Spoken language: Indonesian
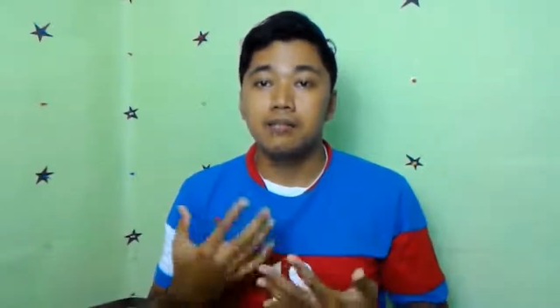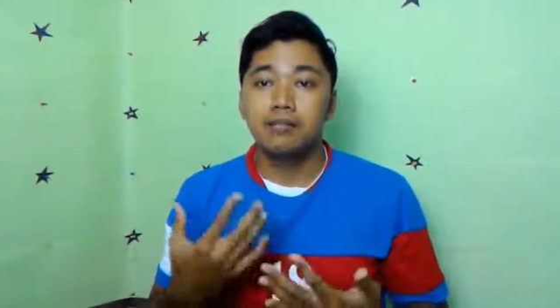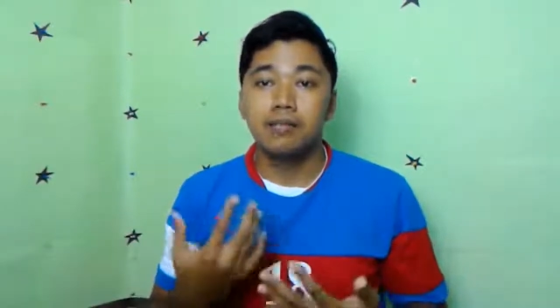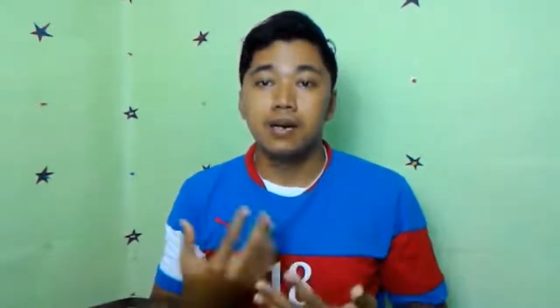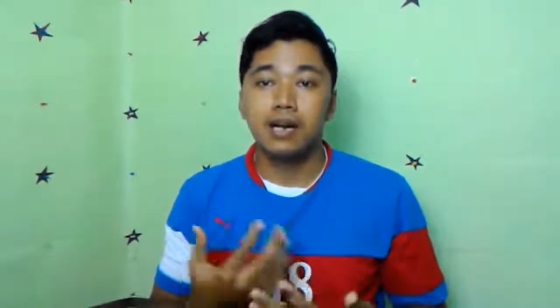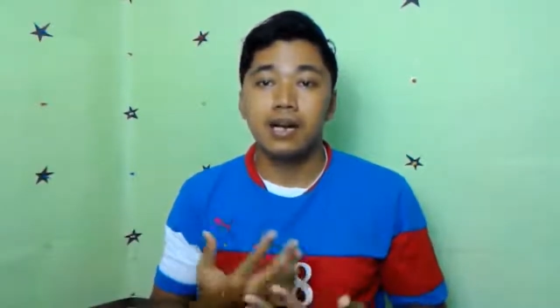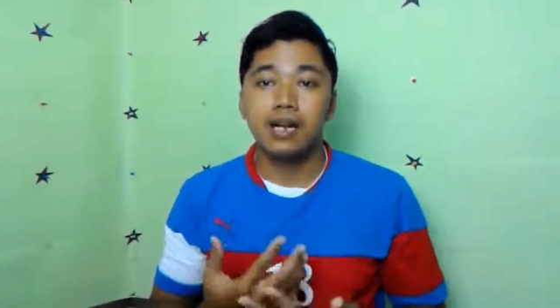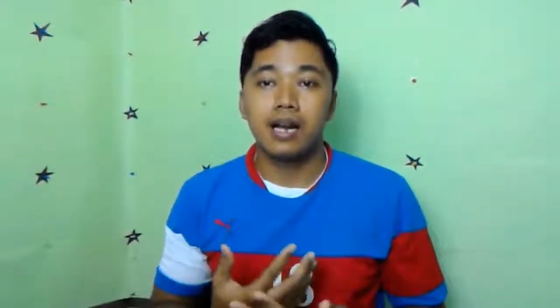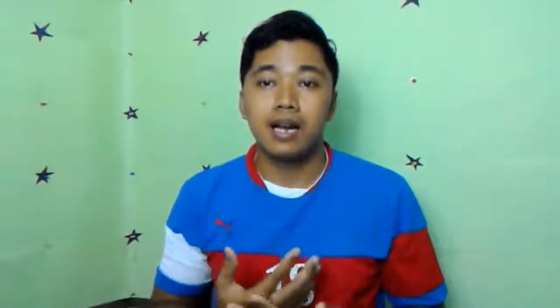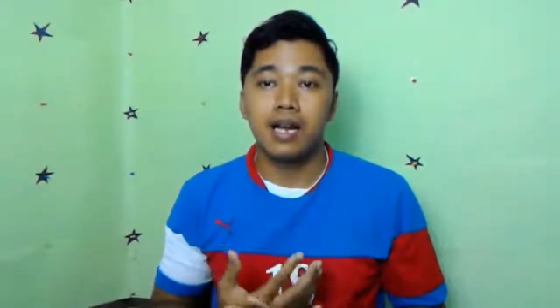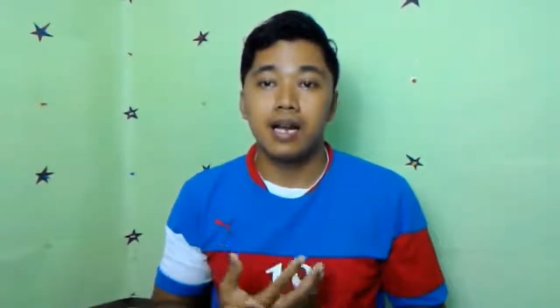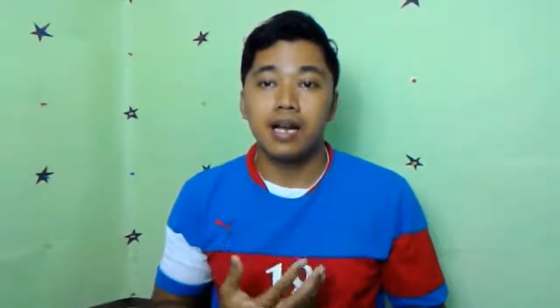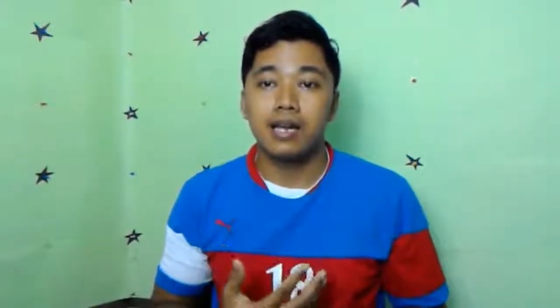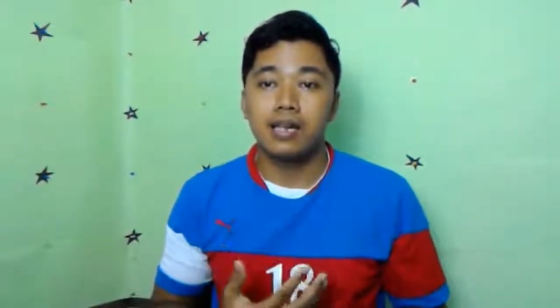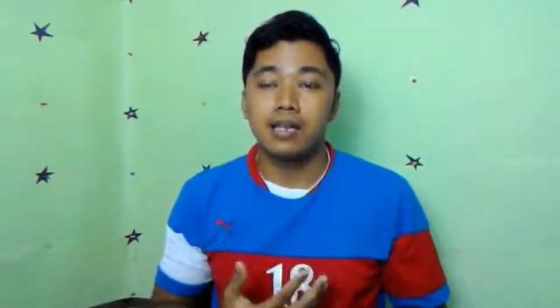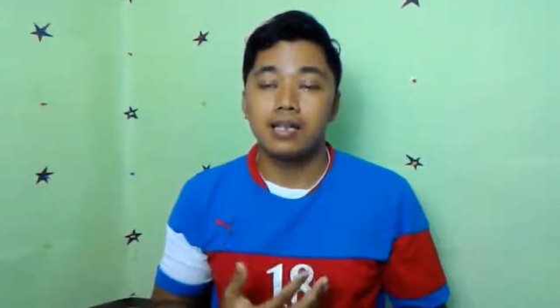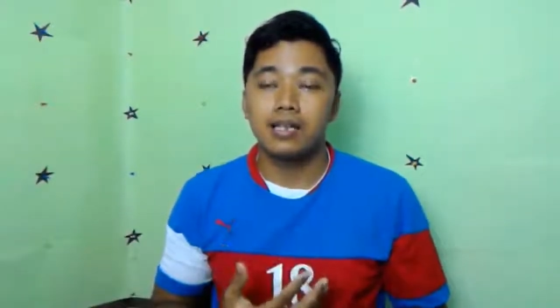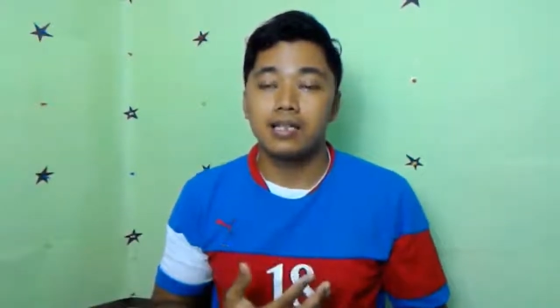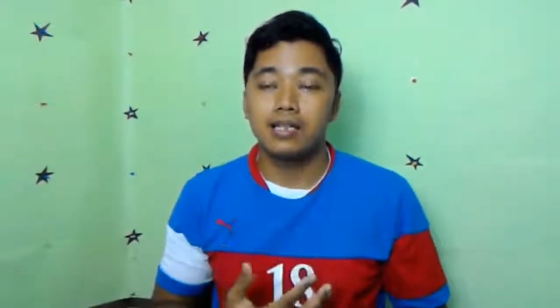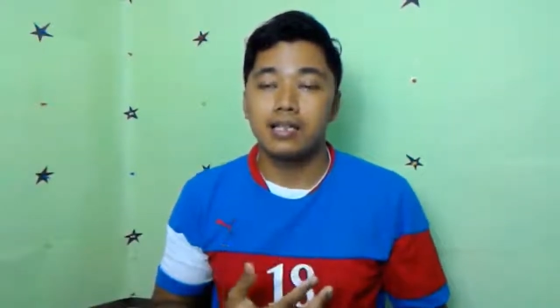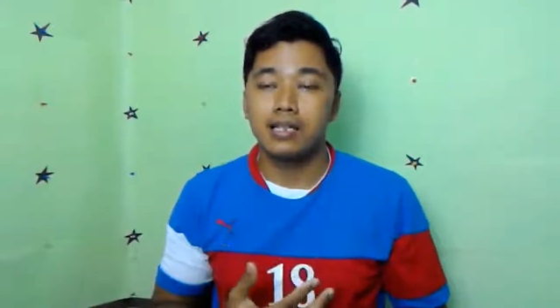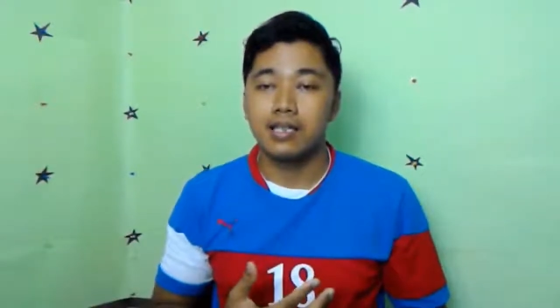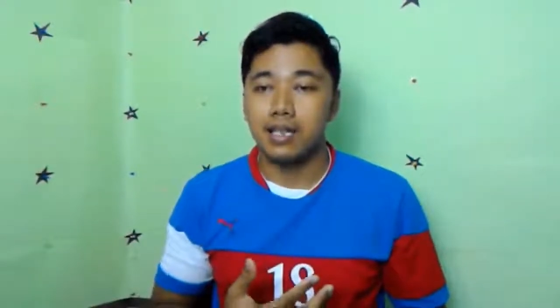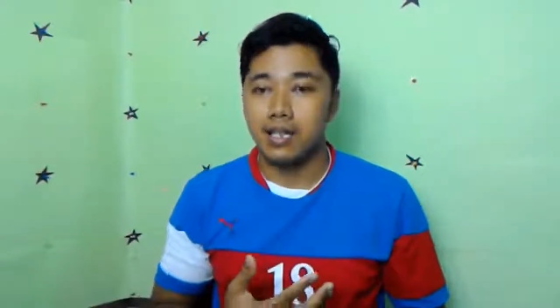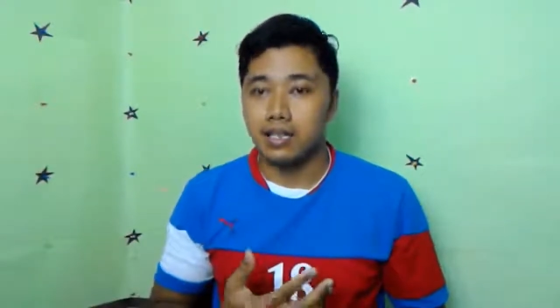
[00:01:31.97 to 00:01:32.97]
barang
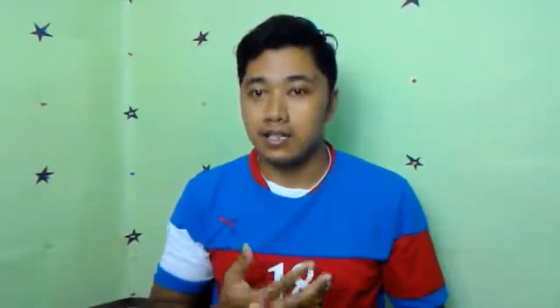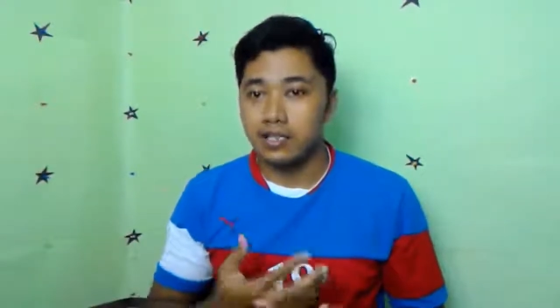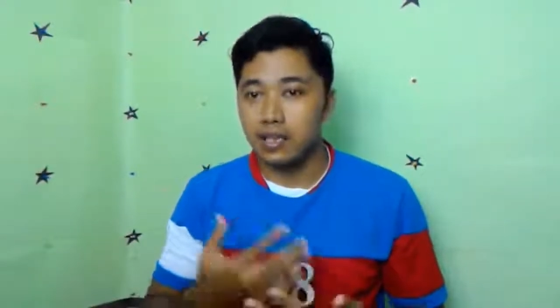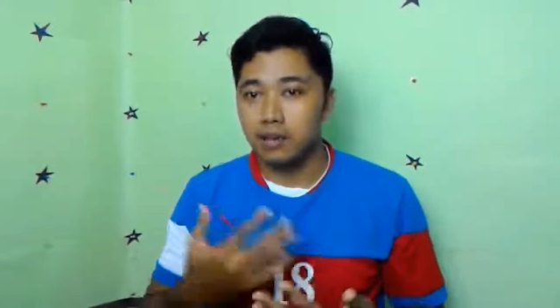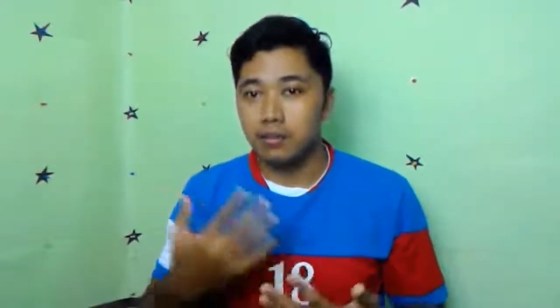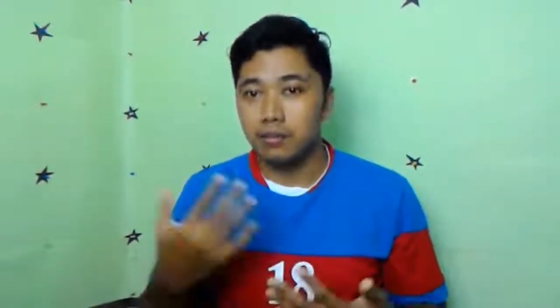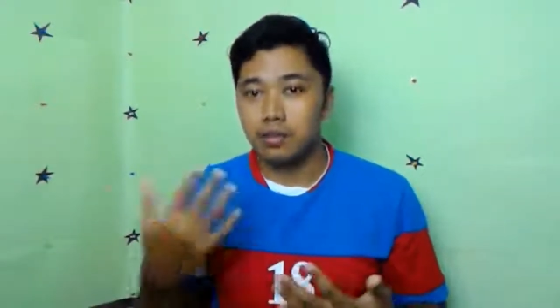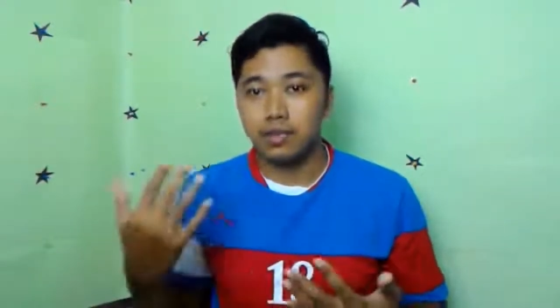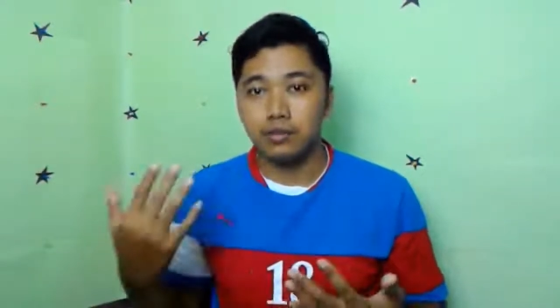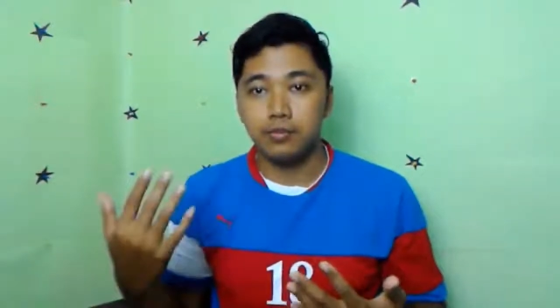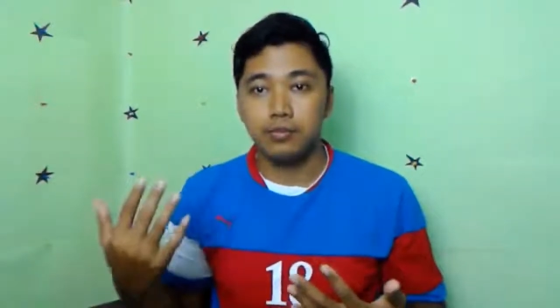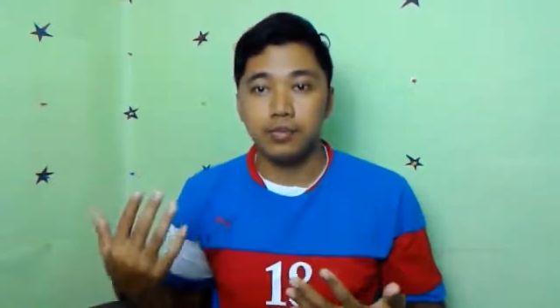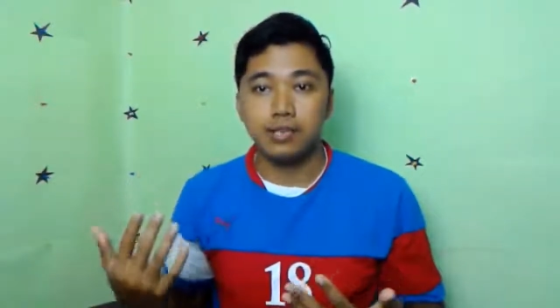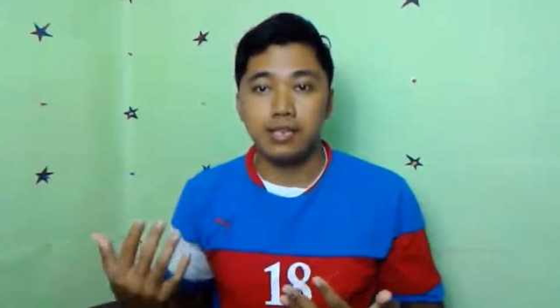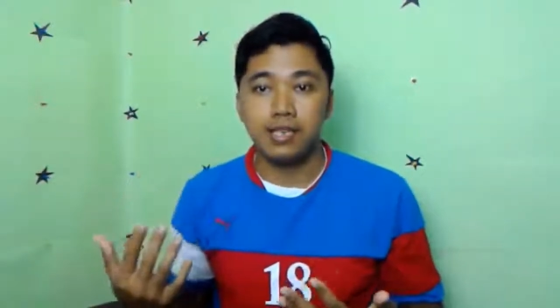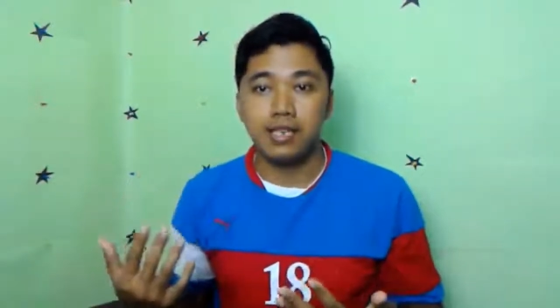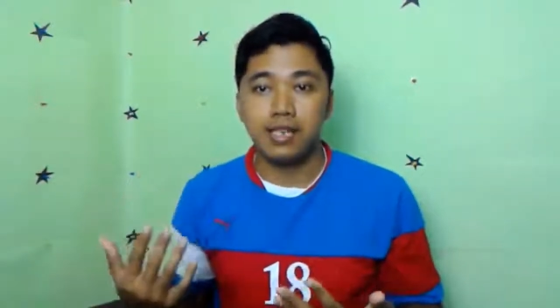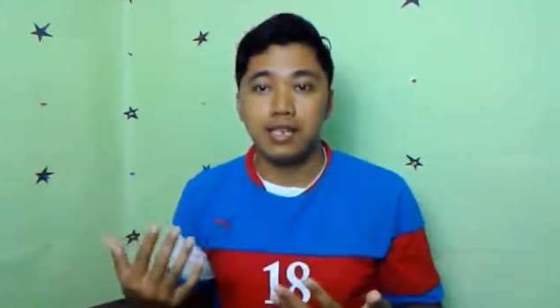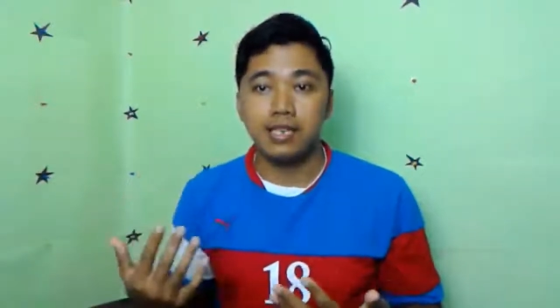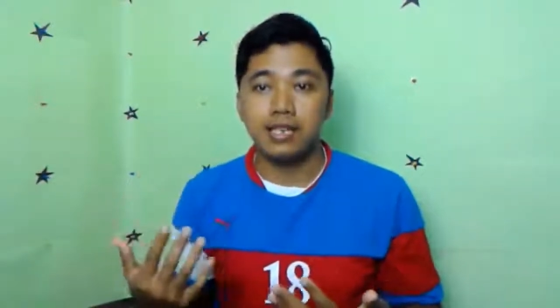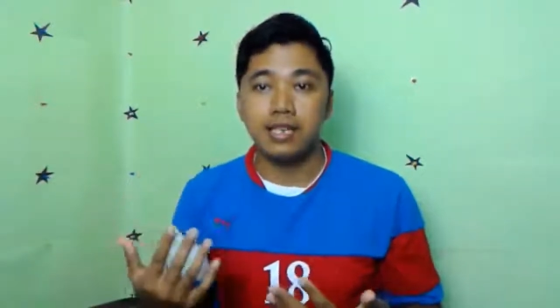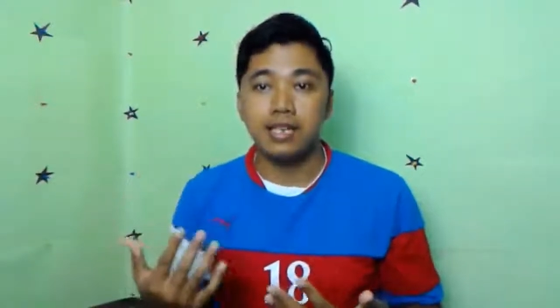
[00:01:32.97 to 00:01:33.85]
ya sama seperti yang